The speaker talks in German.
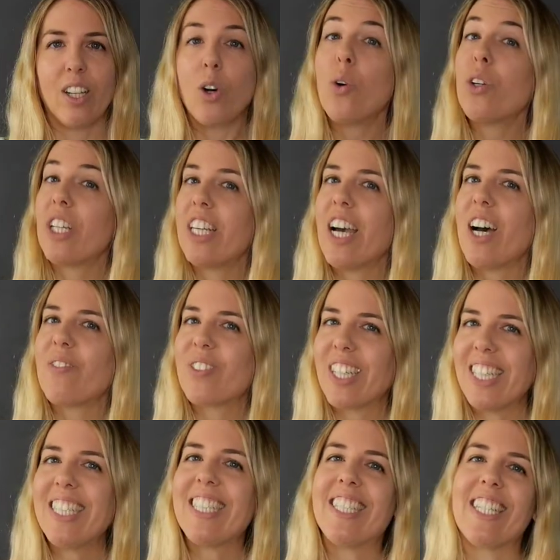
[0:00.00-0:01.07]
Und ihr habt
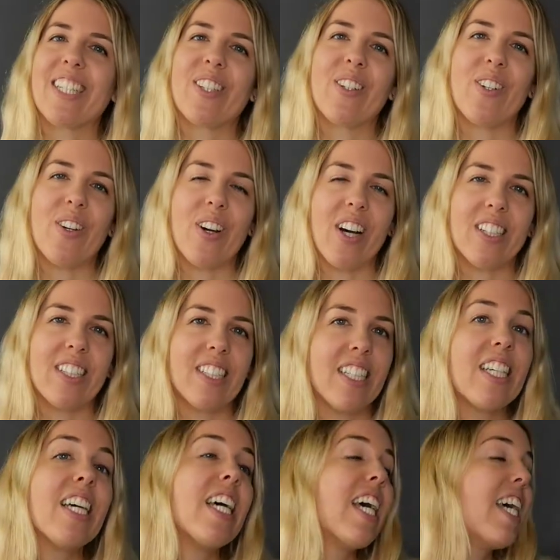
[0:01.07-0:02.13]
richtig gehört.
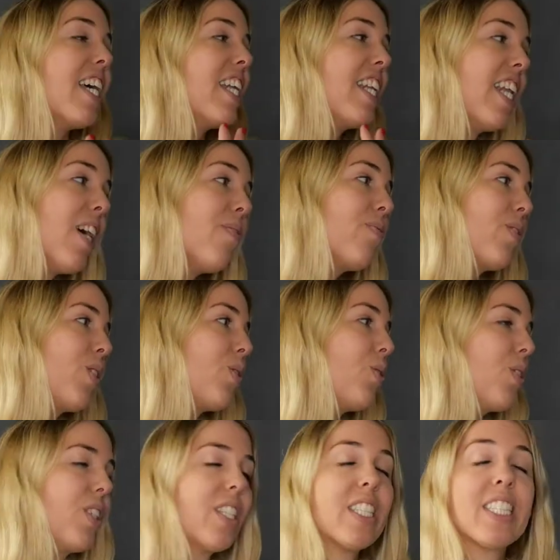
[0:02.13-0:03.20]

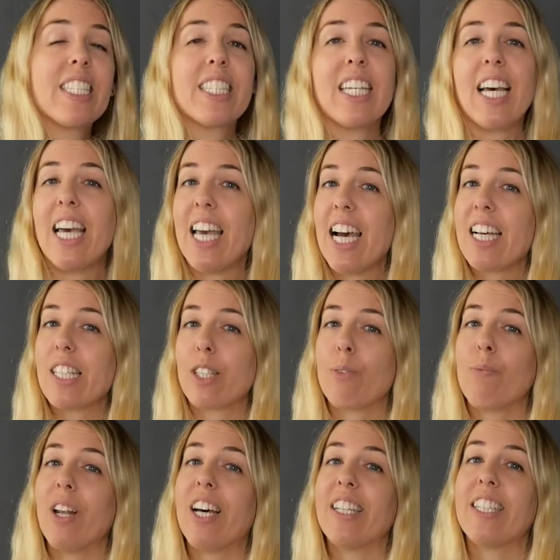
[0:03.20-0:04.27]
Neptun ist der erste
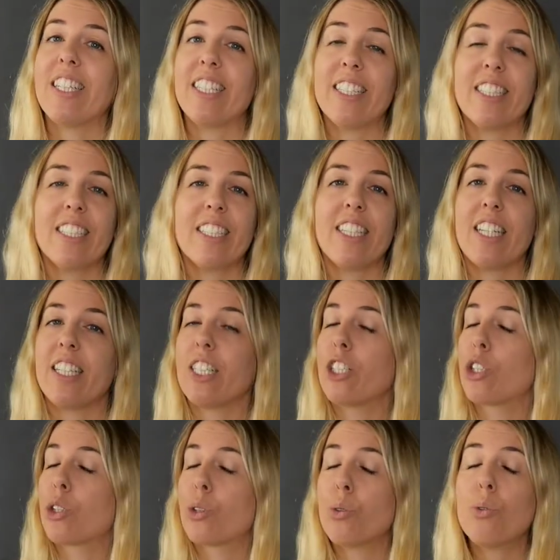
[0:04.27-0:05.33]
Planet, der
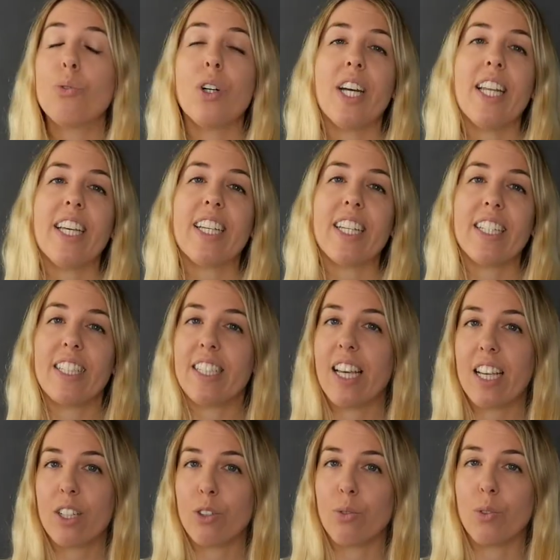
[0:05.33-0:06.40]
nicht zufällig
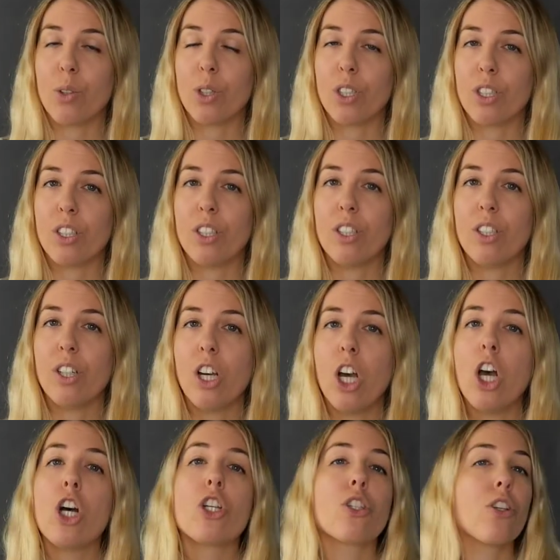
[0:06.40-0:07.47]
entdeckt wurde,
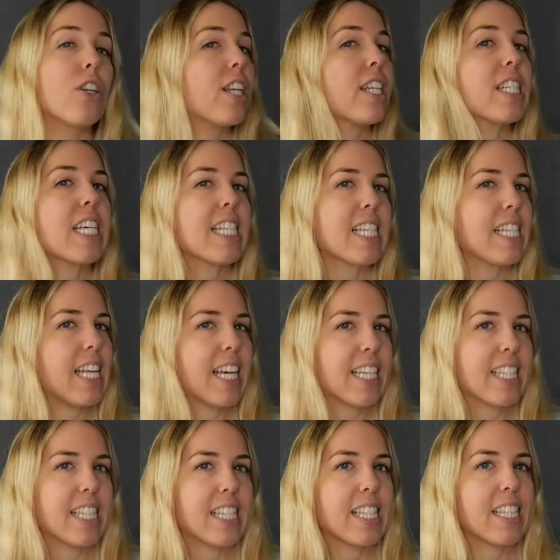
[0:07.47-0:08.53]
sondern dessen
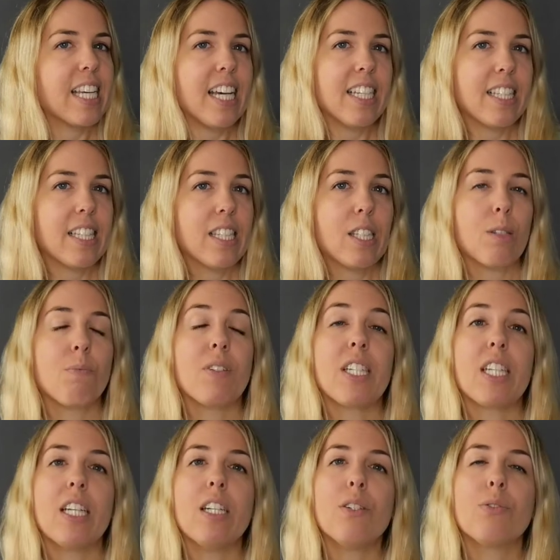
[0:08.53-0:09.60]
Existenz mit
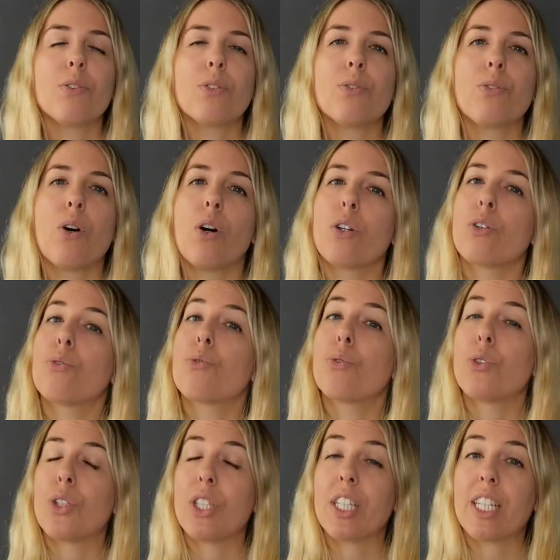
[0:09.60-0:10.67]
Hilfe von
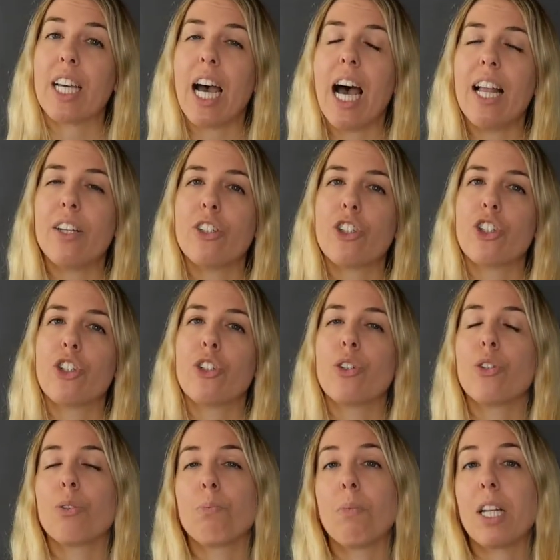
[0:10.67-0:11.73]
physikalischen
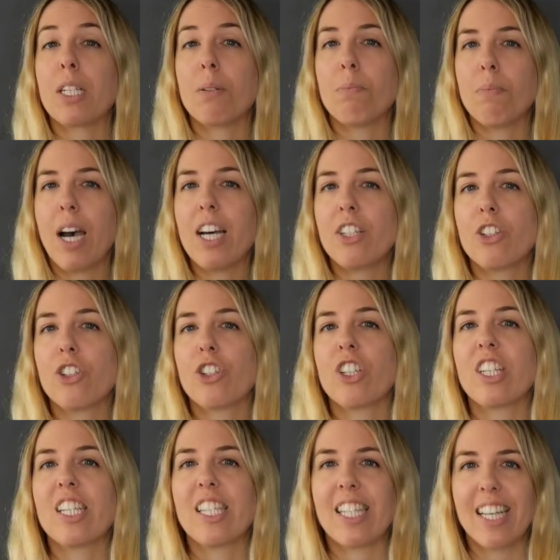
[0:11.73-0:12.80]
und
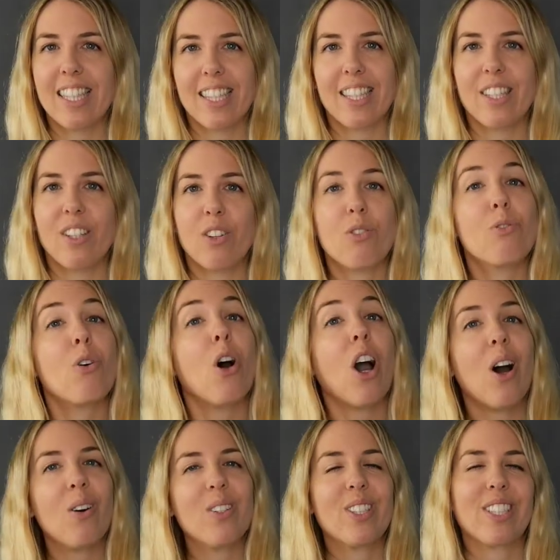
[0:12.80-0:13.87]
mathematischen Gesetzen
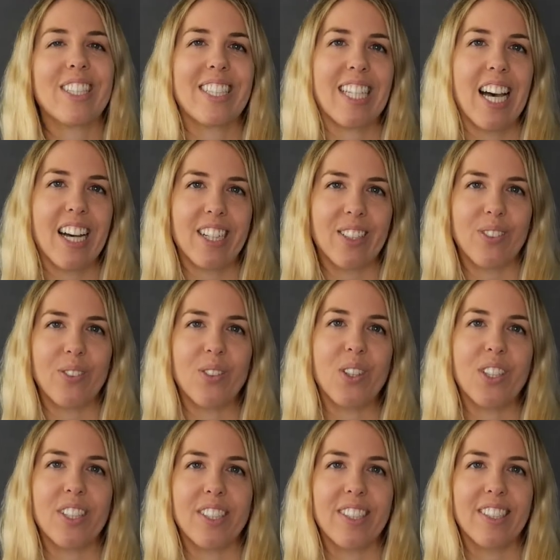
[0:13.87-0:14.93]
vorausgesagt
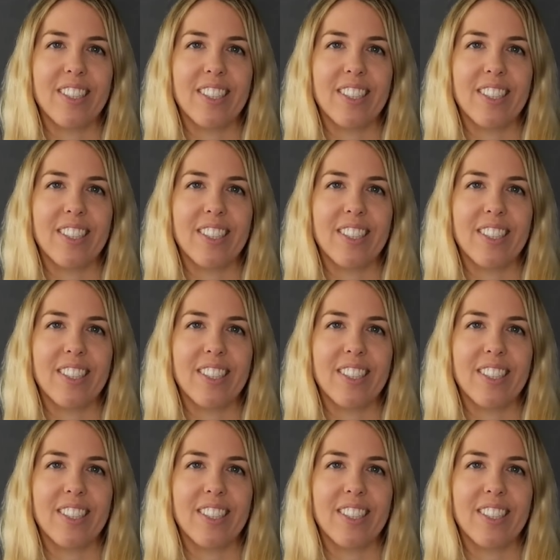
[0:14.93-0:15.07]
wurde.